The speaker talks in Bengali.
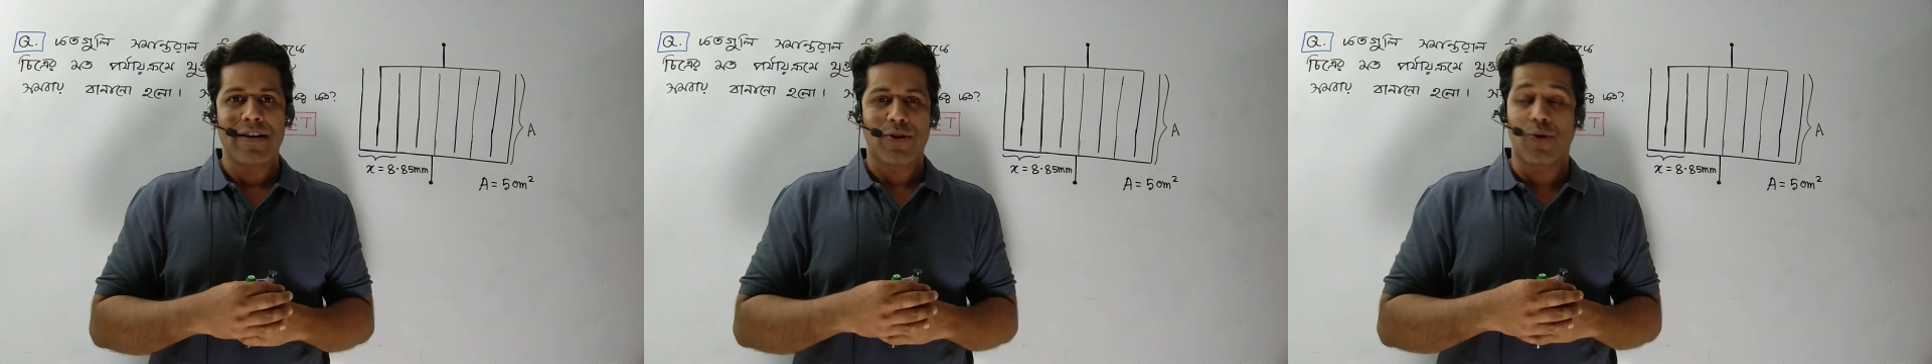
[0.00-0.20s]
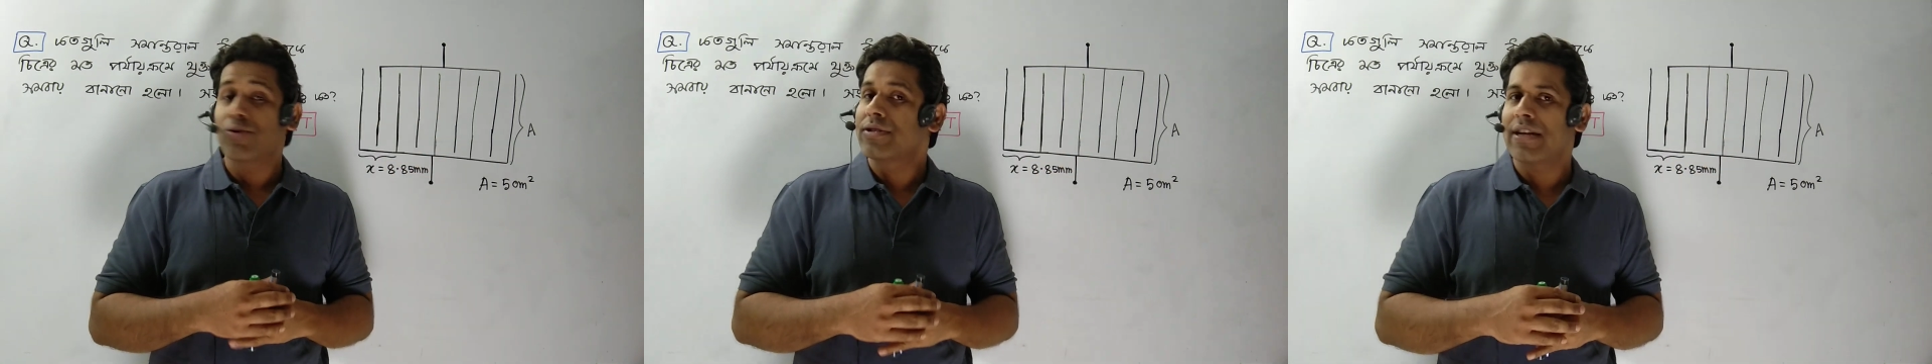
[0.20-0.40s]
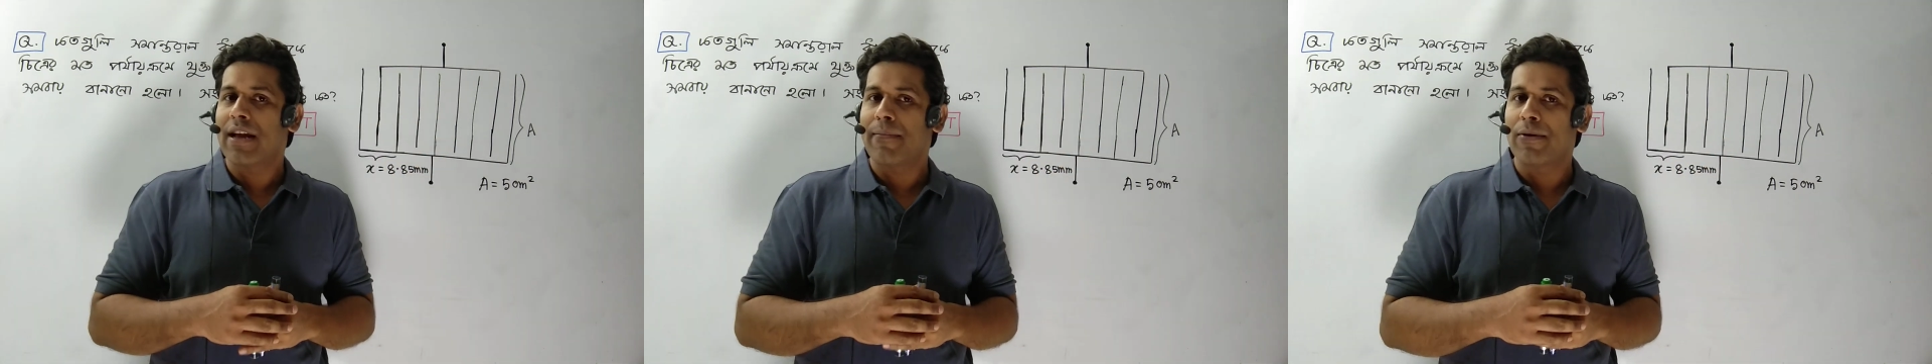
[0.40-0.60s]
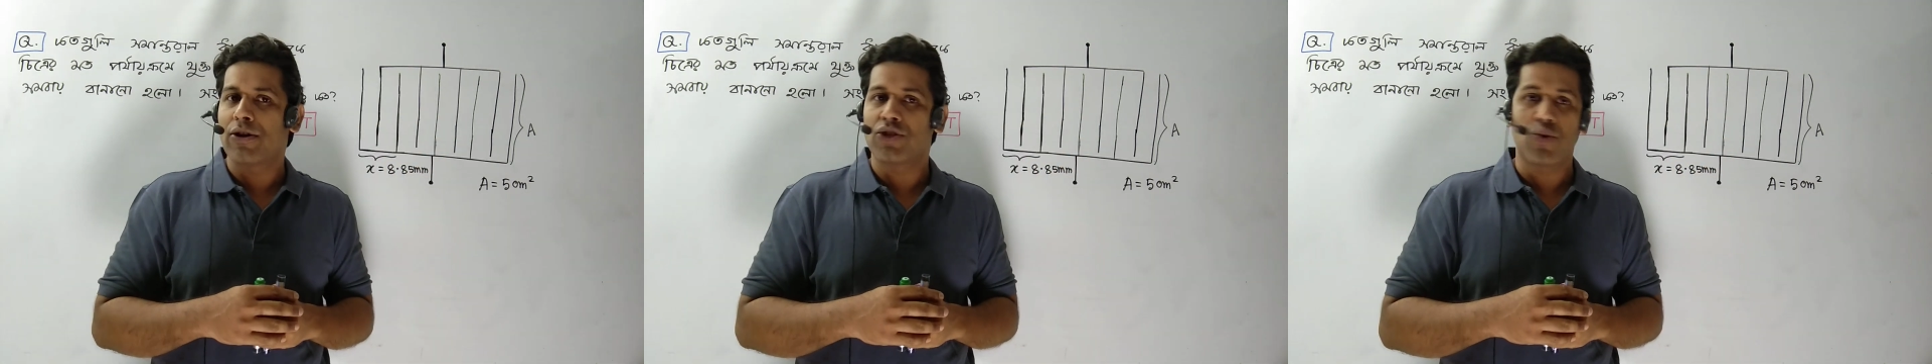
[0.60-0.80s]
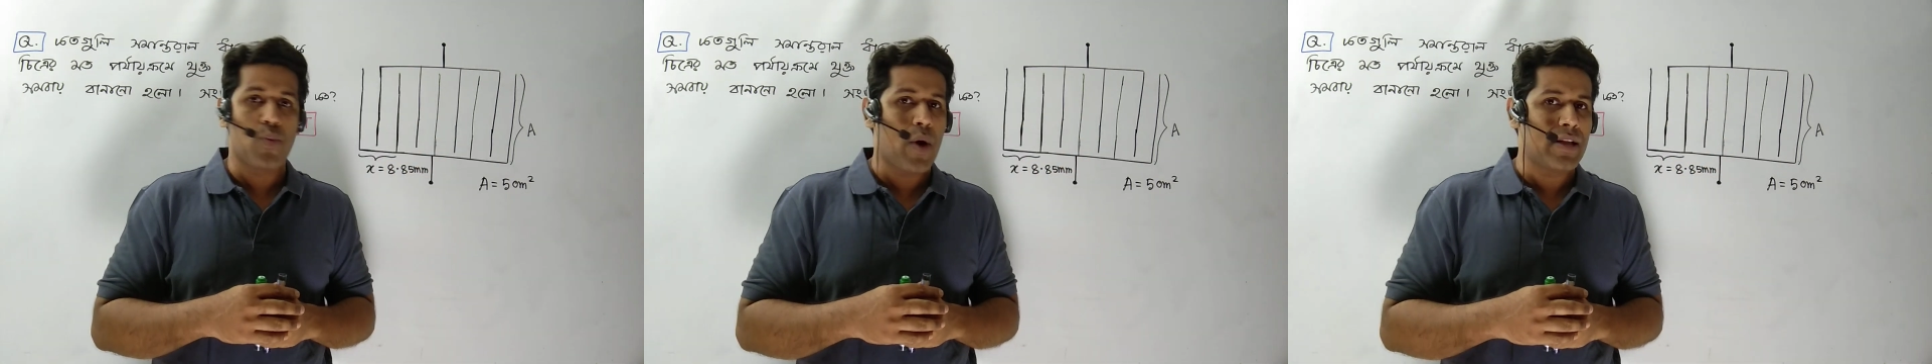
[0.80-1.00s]
কোর্সের নাম্বার
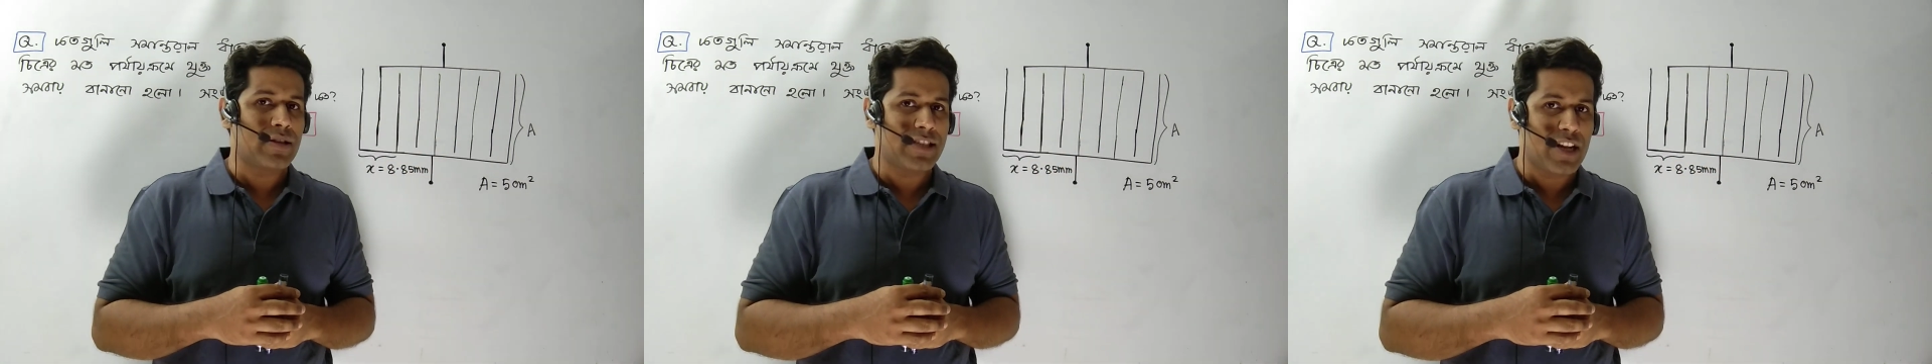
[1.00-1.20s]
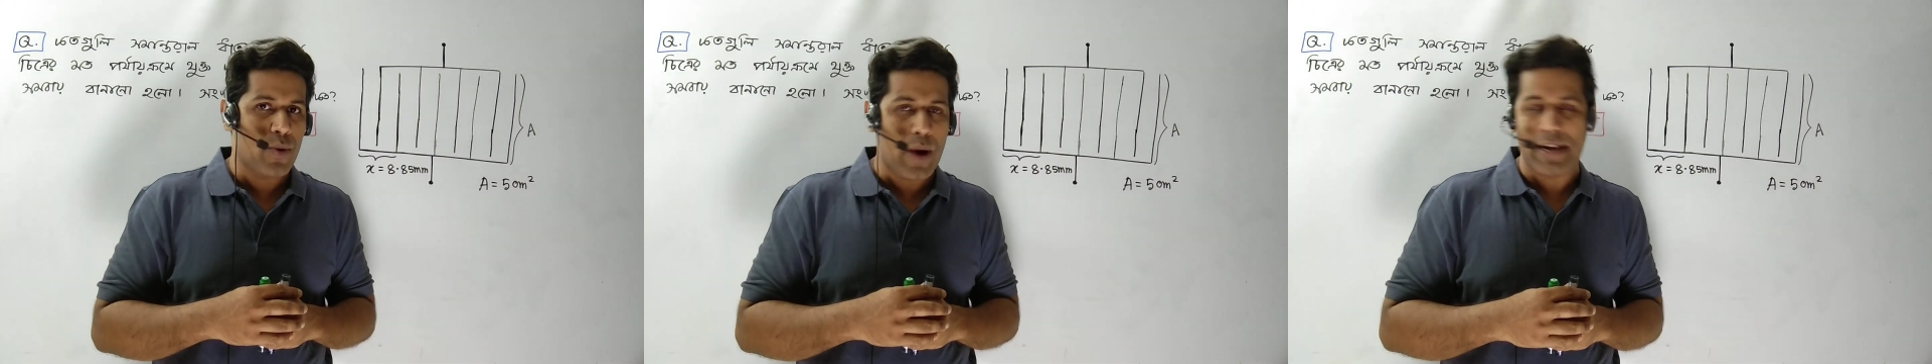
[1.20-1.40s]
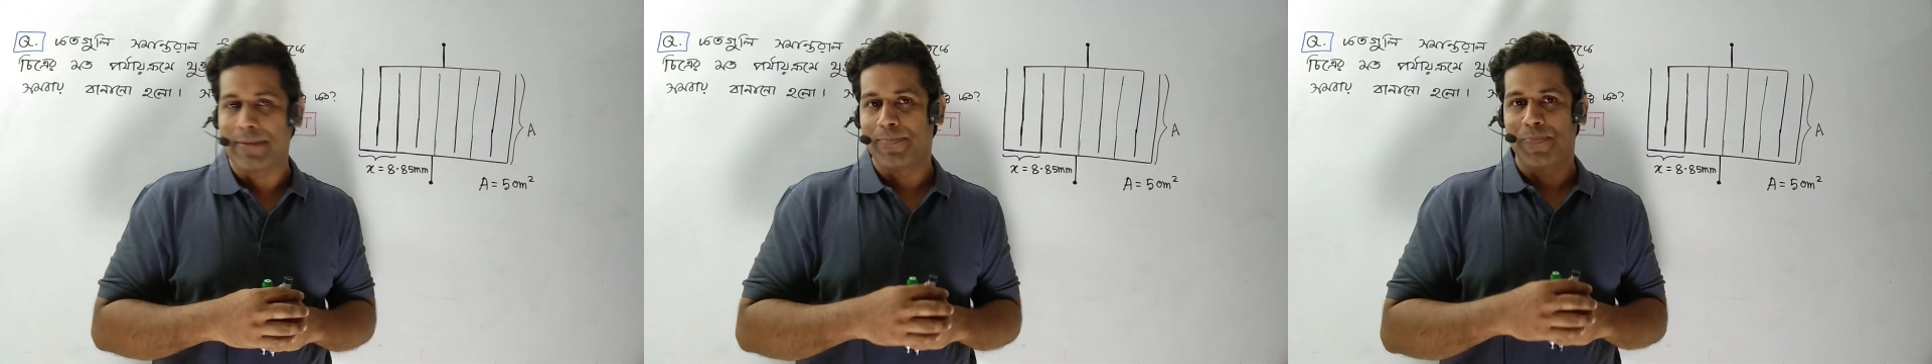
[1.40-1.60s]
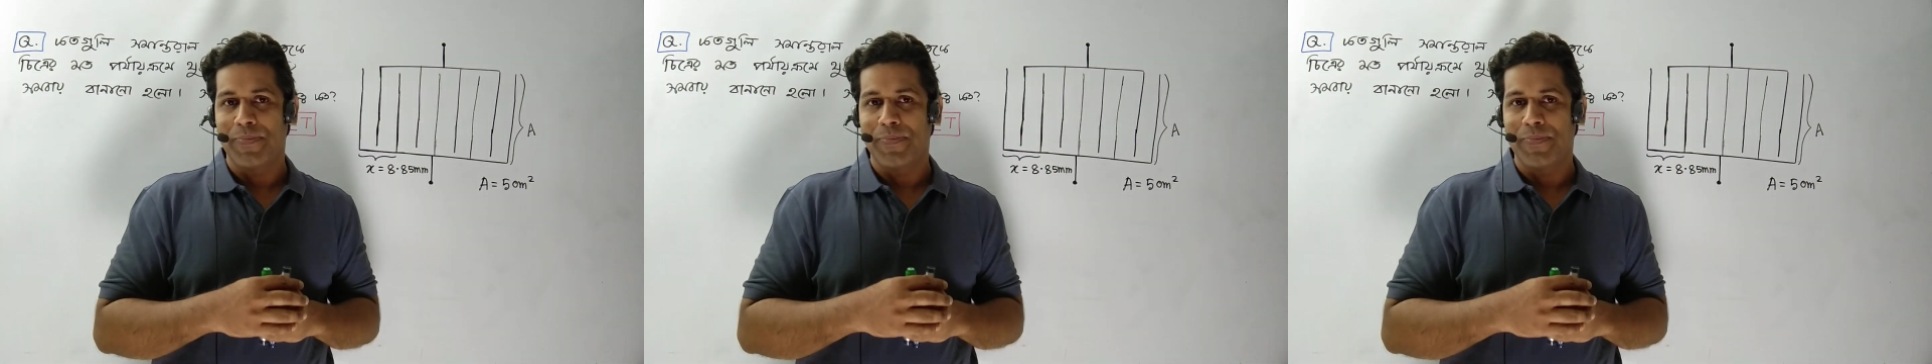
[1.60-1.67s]
হচ্ছে ওয়ান জিরো ওয়ান